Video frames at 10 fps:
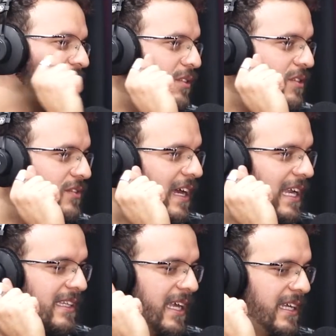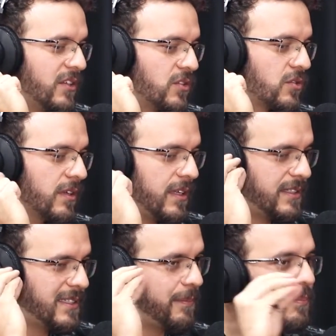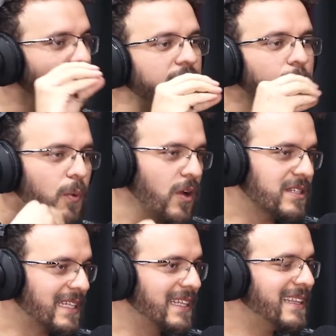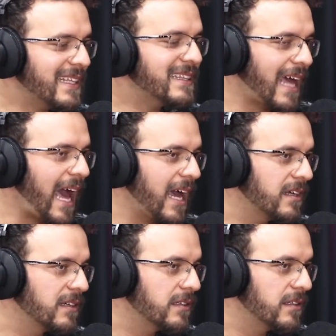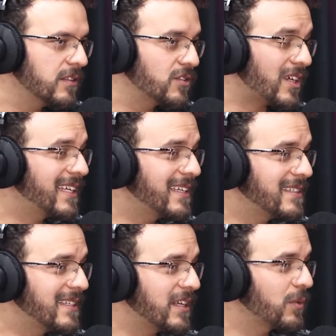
te falando é isso cê, eu posso até tentar. Só que. Será não, que você